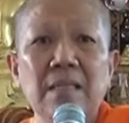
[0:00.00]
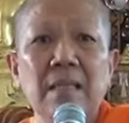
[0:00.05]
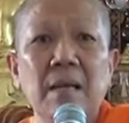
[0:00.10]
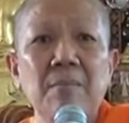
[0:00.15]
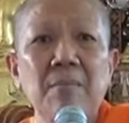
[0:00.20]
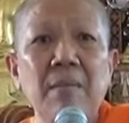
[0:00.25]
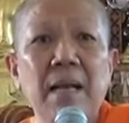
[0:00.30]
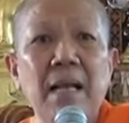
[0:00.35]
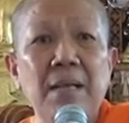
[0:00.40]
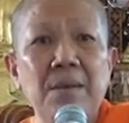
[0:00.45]

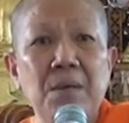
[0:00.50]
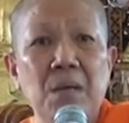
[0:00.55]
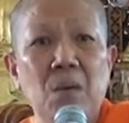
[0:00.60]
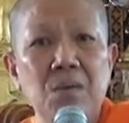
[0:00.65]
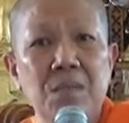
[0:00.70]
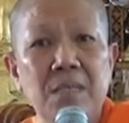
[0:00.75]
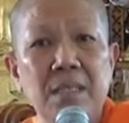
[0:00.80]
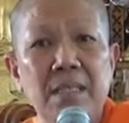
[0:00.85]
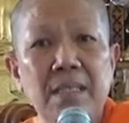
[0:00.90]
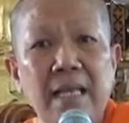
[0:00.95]
ทำไมเรา
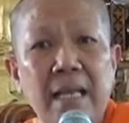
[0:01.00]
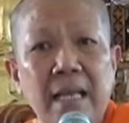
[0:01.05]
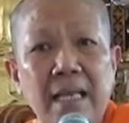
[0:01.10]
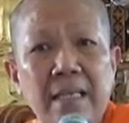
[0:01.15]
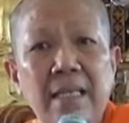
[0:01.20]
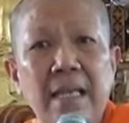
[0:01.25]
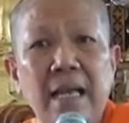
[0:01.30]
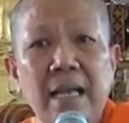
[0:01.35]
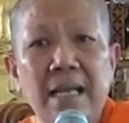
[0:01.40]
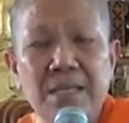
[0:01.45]
จึงเน้น
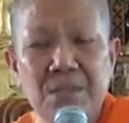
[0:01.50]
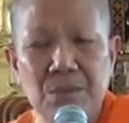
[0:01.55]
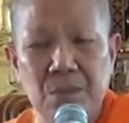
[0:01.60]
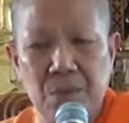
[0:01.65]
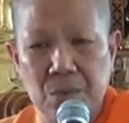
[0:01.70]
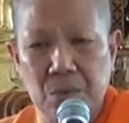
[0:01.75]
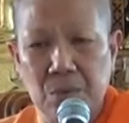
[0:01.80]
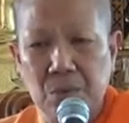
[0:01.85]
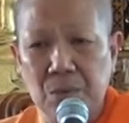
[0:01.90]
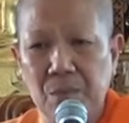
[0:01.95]
ให้ส
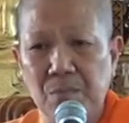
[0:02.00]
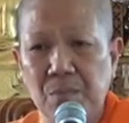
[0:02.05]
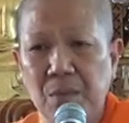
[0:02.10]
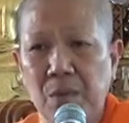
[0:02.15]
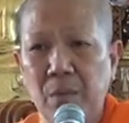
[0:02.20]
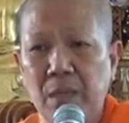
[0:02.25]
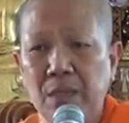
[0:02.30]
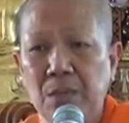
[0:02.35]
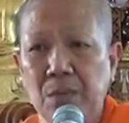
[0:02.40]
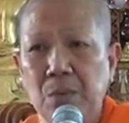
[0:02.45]
วดโคตมี
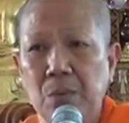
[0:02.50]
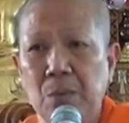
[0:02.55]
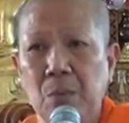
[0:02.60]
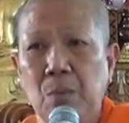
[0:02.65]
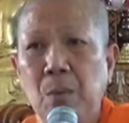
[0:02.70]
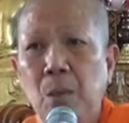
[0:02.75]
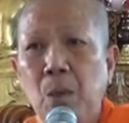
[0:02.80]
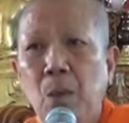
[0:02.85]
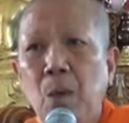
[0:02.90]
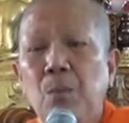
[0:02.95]
วัตถุ
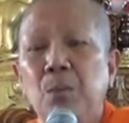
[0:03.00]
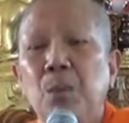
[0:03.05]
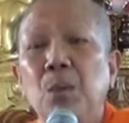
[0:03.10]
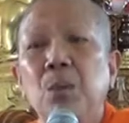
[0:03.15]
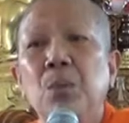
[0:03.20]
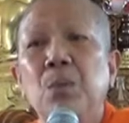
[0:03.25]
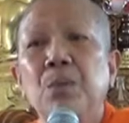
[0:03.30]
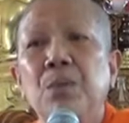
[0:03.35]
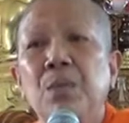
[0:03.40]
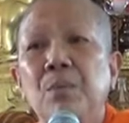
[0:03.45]
เพราะ
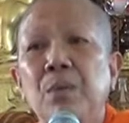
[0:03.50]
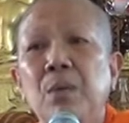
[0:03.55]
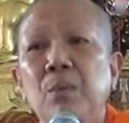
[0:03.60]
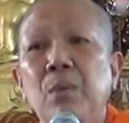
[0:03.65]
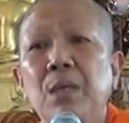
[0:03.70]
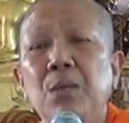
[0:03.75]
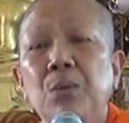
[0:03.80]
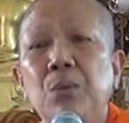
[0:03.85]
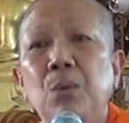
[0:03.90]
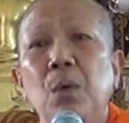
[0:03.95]
โคตมี
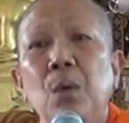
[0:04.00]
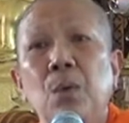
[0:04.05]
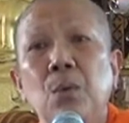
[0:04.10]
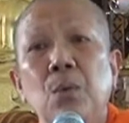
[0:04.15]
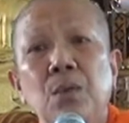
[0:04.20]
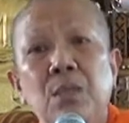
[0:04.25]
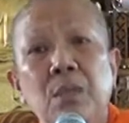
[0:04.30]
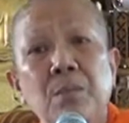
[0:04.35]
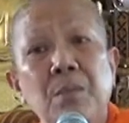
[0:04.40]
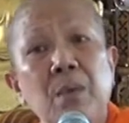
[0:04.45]
วัตถุ
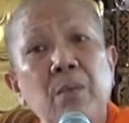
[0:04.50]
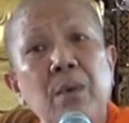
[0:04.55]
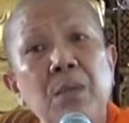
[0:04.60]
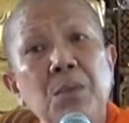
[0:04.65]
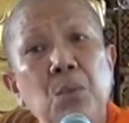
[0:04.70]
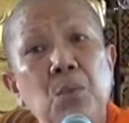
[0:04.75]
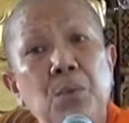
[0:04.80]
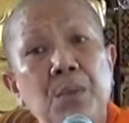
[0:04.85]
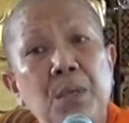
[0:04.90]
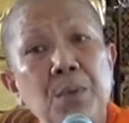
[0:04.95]
โคตมีวั
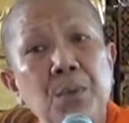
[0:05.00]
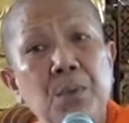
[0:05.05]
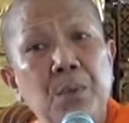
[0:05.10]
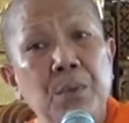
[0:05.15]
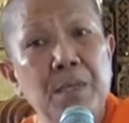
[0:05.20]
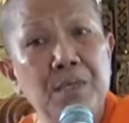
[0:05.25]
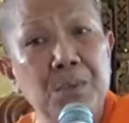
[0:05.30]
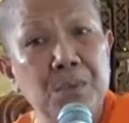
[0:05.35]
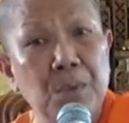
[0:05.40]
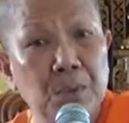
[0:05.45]
ตถุนี่อ
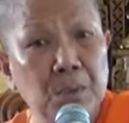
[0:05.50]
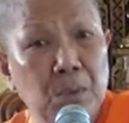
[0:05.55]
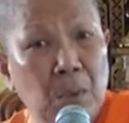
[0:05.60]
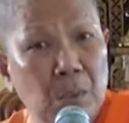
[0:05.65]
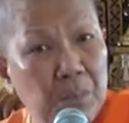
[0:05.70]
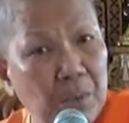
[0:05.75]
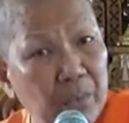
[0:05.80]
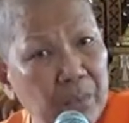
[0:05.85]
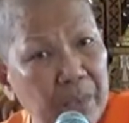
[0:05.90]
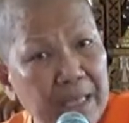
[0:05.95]
ยู่ในส่วนขอ
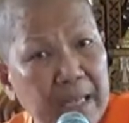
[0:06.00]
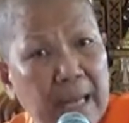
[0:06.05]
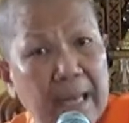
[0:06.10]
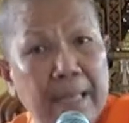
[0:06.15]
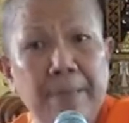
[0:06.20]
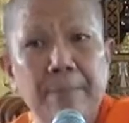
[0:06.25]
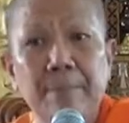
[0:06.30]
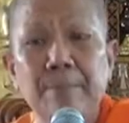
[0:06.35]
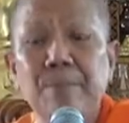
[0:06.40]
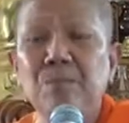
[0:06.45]
งพระวินั
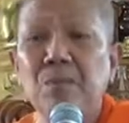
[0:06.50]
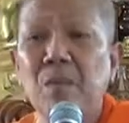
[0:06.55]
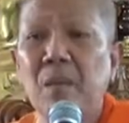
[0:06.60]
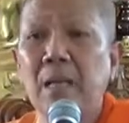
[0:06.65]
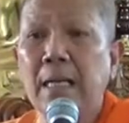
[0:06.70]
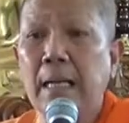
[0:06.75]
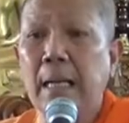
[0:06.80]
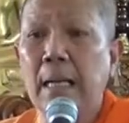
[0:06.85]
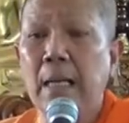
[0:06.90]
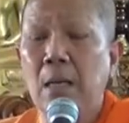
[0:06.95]
ย
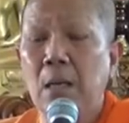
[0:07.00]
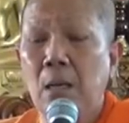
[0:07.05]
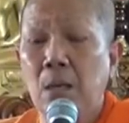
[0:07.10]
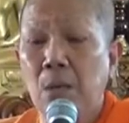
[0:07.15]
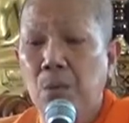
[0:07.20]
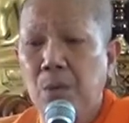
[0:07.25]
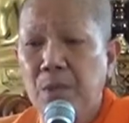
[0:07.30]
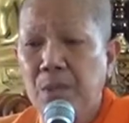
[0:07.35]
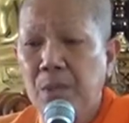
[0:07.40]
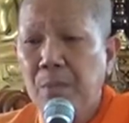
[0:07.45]
นะคะ
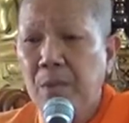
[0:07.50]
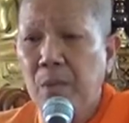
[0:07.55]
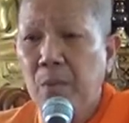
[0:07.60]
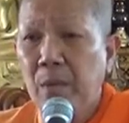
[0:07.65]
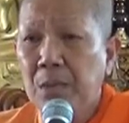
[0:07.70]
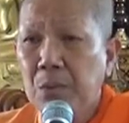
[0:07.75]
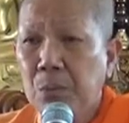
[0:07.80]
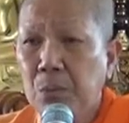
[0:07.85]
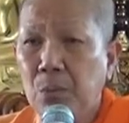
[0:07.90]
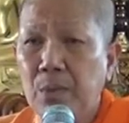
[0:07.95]
คตมี
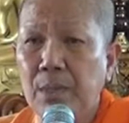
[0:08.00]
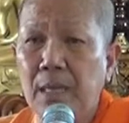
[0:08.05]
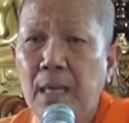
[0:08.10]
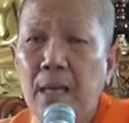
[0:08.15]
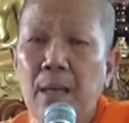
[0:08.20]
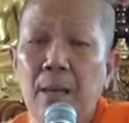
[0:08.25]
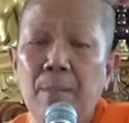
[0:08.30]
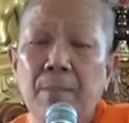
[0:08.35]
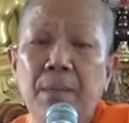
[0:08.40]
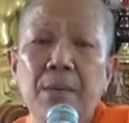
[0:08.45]
วัตถุเนี่
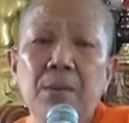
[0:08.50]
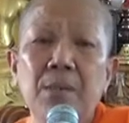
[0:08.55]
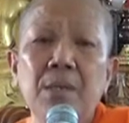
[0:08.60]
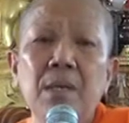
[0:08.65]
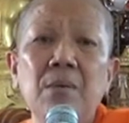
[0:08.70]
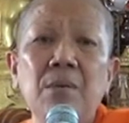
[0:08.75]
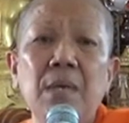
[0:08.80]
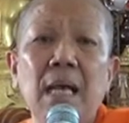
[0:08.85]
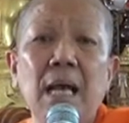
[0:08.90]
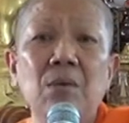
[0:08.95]
ยเป็น
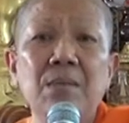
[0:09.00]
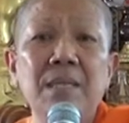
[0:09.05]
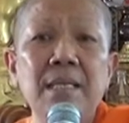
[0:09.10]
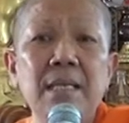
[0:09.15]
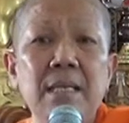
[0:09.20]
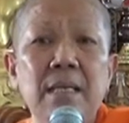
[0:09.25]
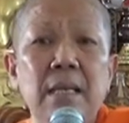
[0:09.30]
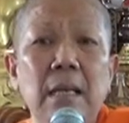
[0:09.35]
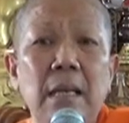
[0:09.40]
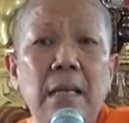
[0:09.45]
เรื่องราว
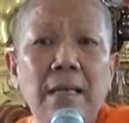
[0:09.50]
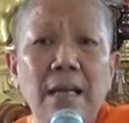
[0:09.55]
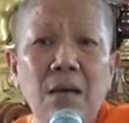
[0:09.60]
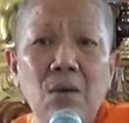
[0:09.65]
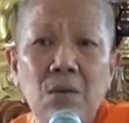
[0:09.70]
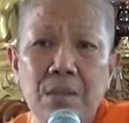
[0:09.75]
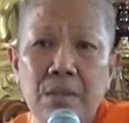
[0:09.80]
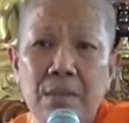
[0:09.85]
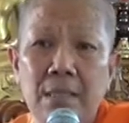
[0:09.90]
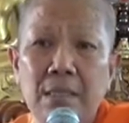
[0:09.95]
ที่
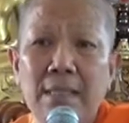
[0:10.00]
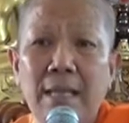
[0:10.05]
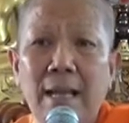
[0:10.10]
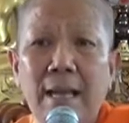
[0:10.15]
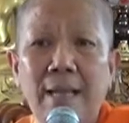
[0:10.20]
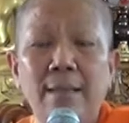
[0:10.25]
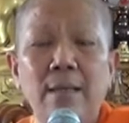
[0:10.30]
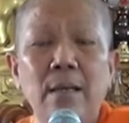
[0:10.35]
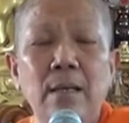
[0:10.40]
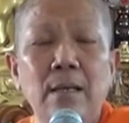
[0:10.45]
เล่าถึง
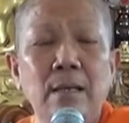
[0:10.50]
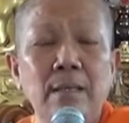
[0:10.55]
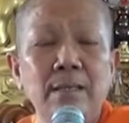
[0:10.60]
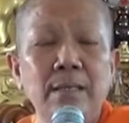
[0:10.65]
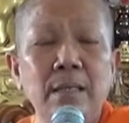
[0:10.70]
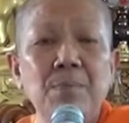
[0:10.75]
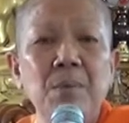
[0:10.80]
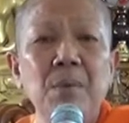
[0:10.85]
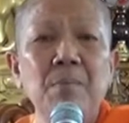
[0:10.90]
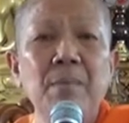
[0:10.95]
การ
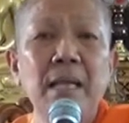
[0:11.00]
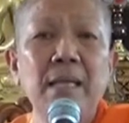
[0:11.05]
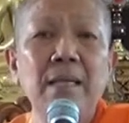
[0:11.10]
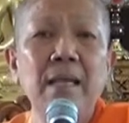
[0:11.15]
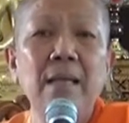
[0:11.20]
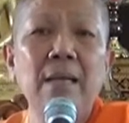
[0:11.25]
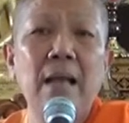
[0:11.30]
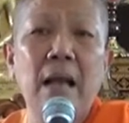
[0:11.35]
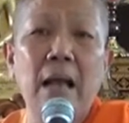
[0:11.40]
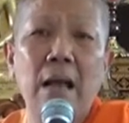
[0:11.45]
ที่พระแม่
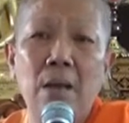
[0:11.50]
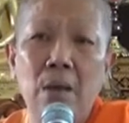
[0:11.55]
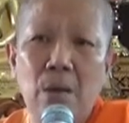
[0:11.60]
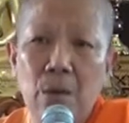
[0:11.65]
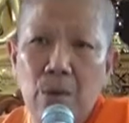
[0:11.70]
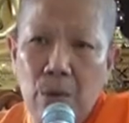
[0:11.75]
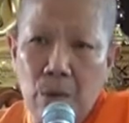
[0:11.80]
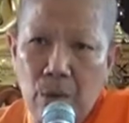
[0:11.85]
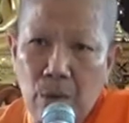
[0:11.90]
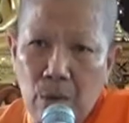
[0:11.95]
นานาง
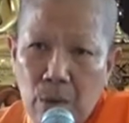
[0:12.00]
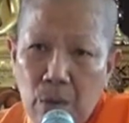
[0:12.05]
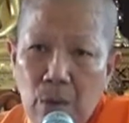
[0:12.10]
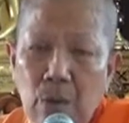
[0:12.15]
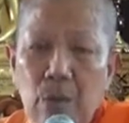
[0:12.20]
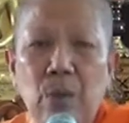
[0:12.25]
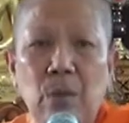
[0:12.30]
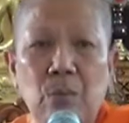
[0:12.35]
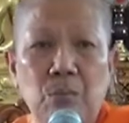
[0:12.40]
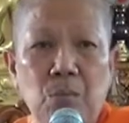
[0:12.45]
ขอ
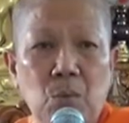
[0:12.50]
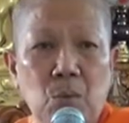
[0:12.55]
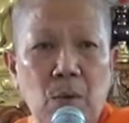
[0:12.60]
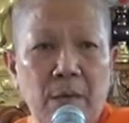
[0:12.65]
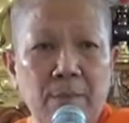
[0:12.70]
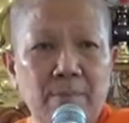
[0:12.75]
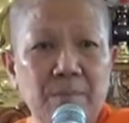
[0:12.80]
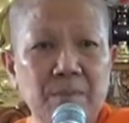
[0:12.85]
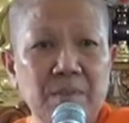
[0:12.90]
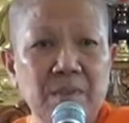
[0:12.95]
ออกบวช